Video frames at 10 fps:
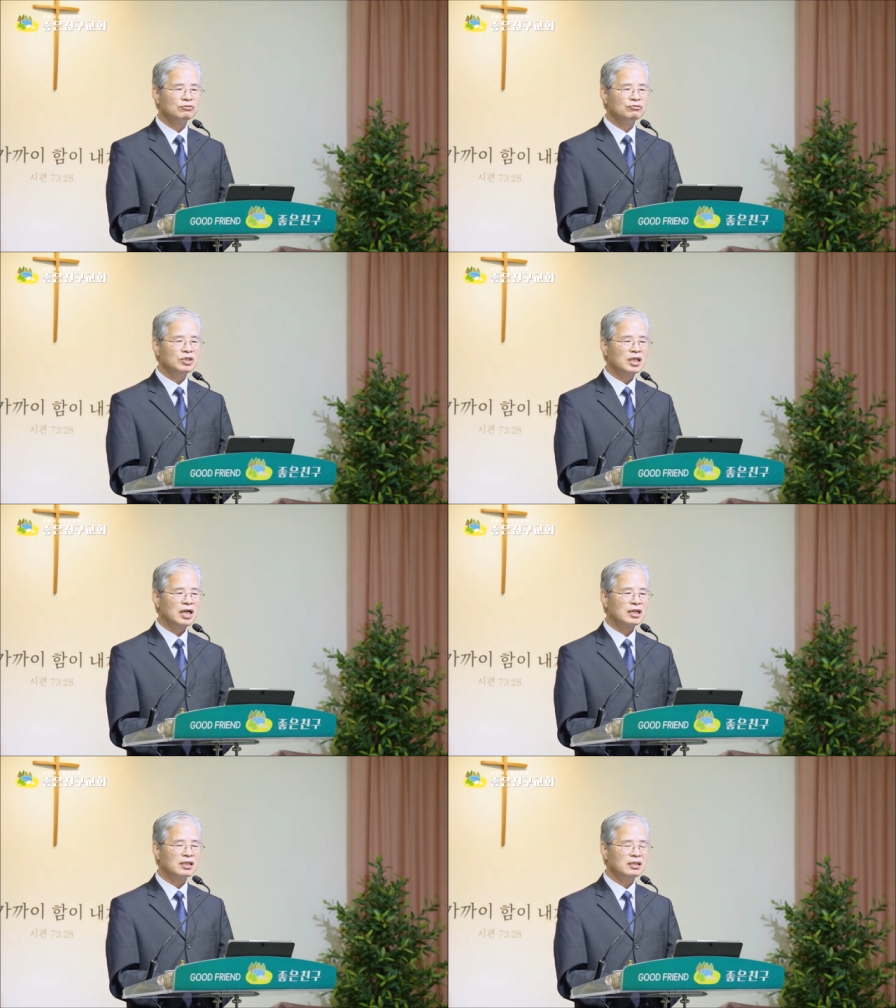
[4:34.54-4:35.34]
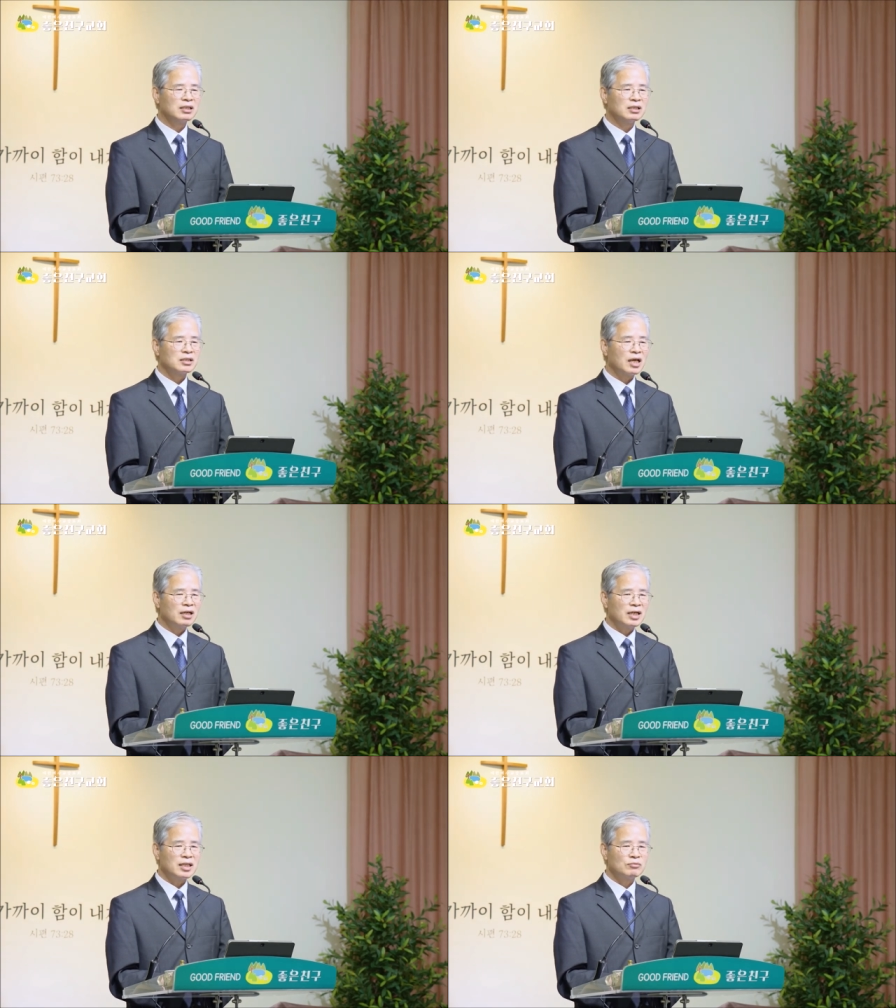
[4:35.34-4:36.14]
우리 인간은
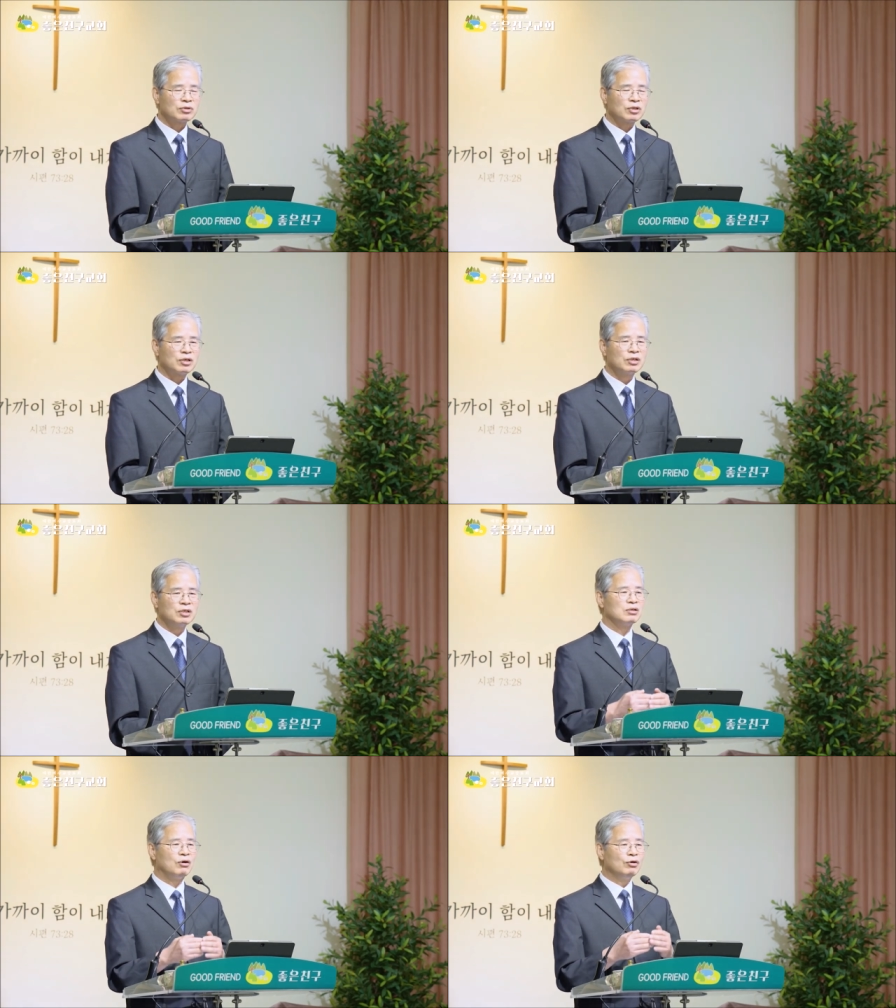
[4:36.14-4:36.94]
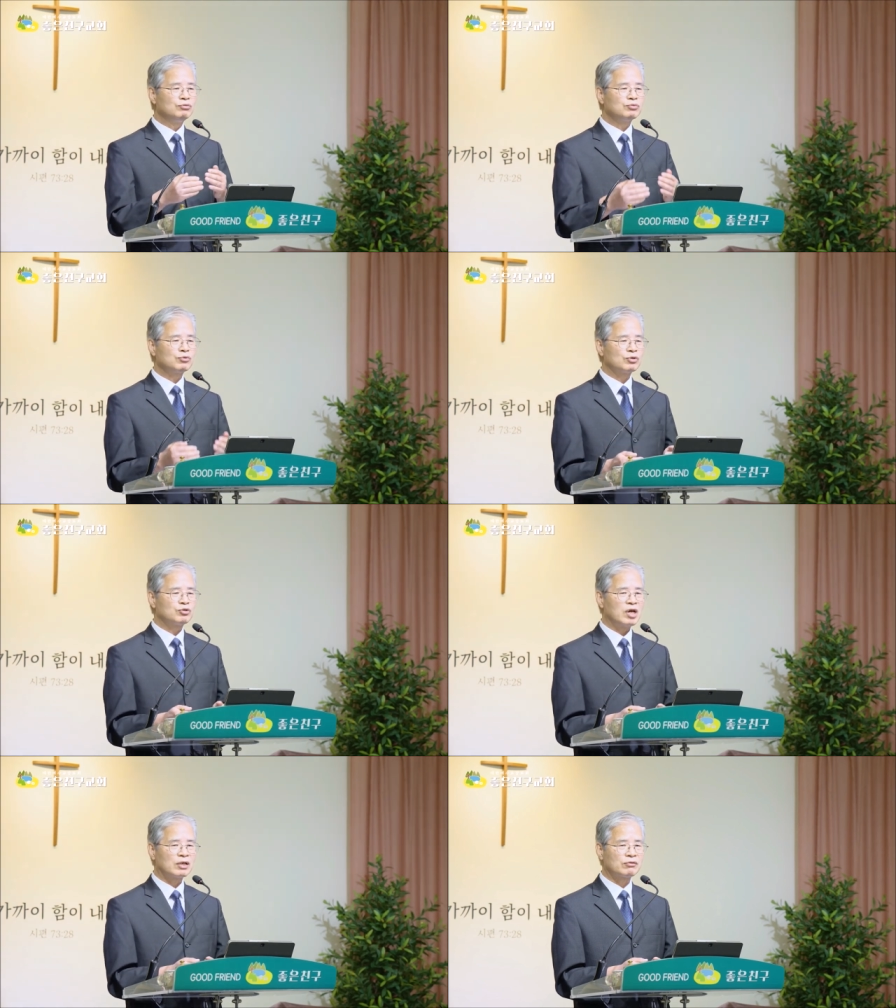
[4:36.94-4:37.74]
태어날 때부터 어둡고
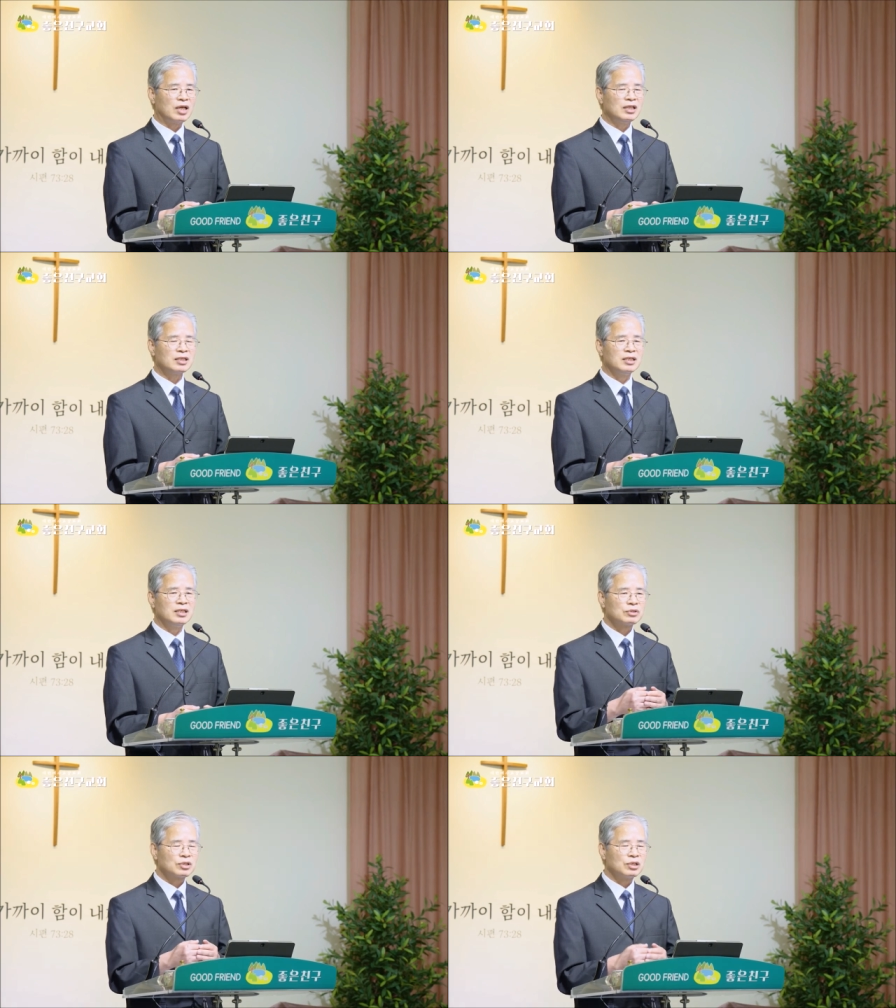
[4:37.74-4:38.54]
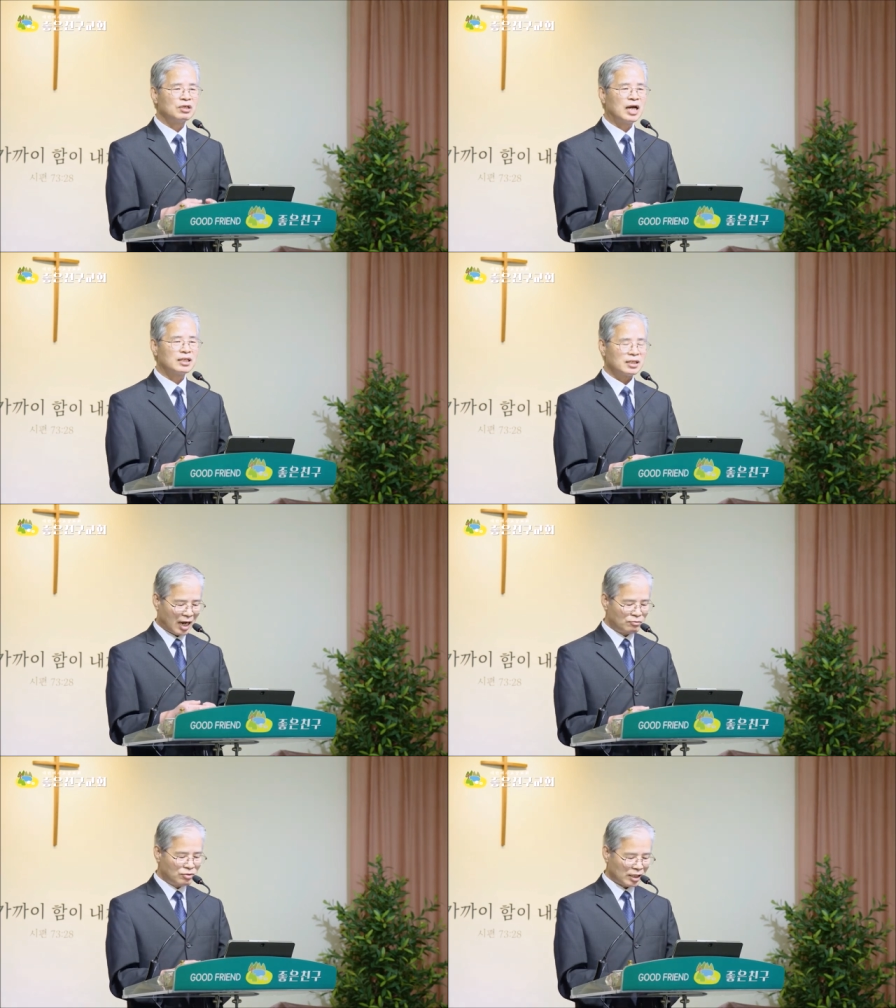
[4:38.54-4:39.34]
죄악된 그러한
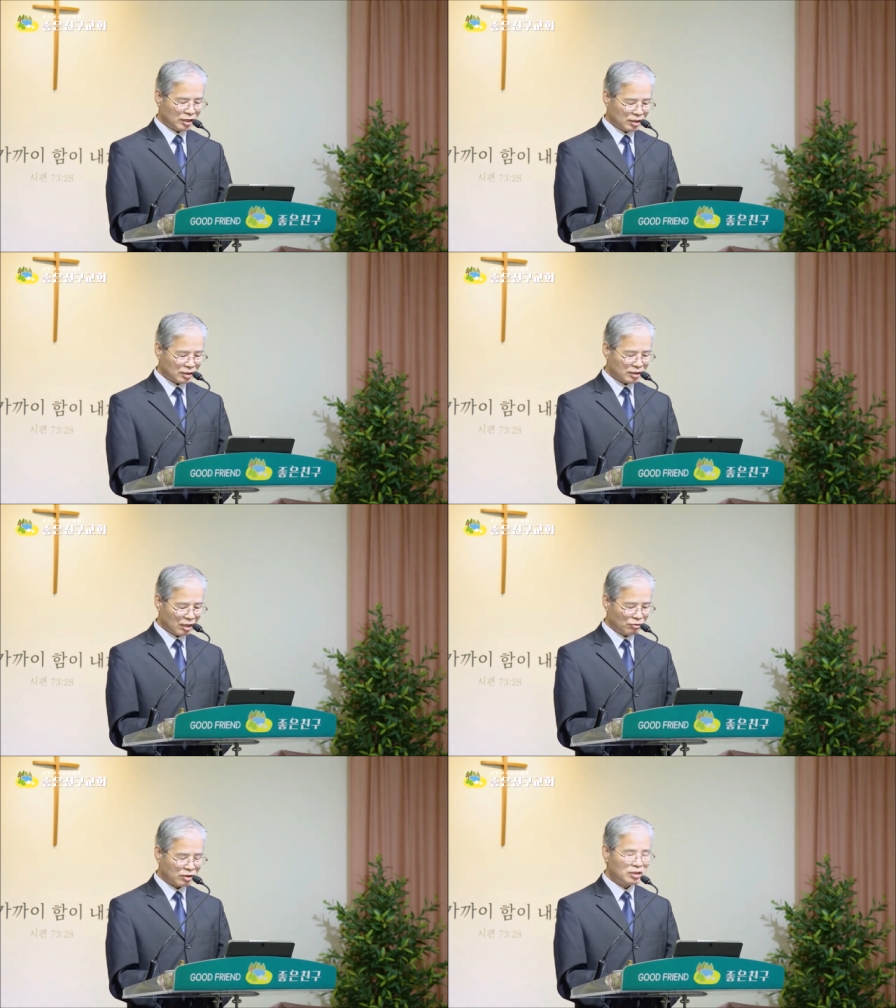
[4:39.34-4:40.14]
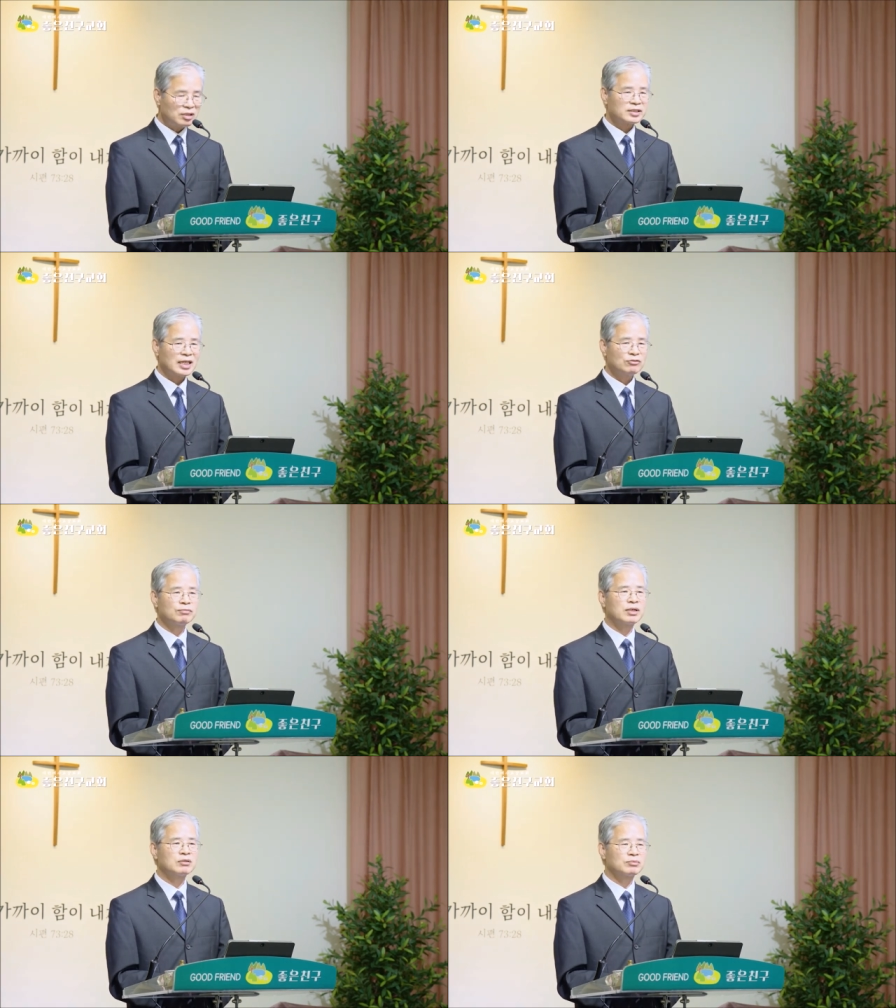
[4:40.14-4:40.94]
암울한 세월을 살
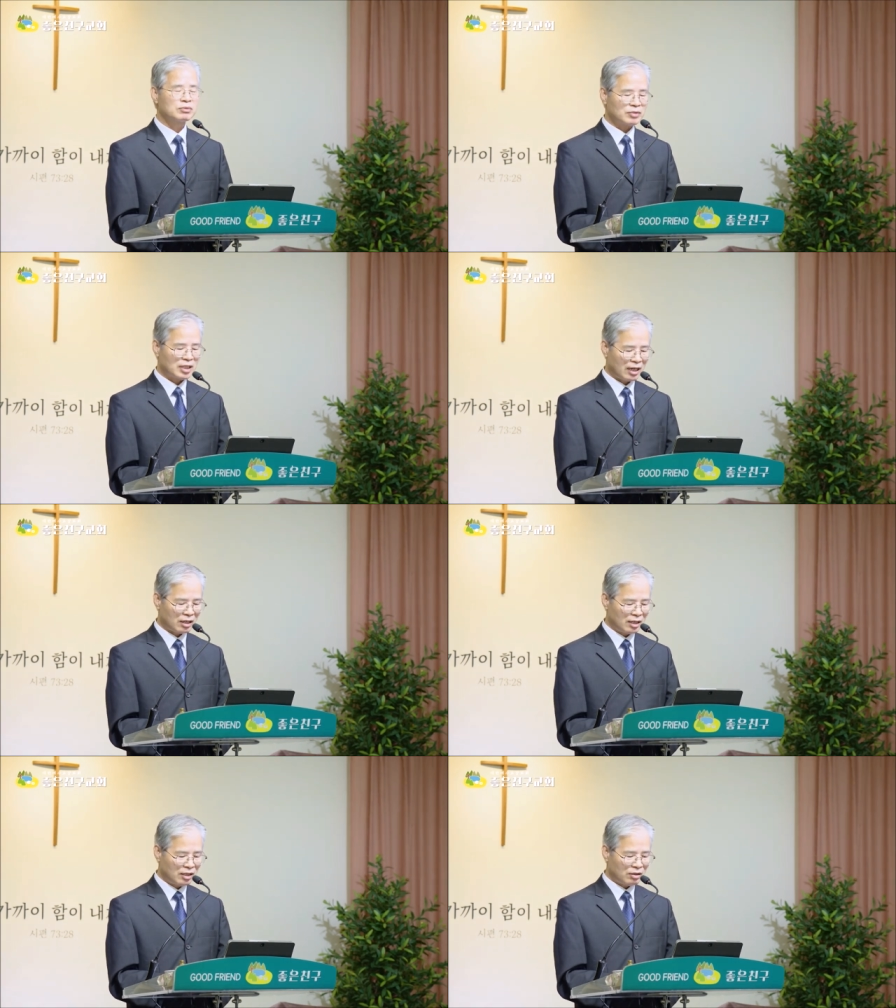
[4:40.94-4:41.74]
수밖에 없습니다.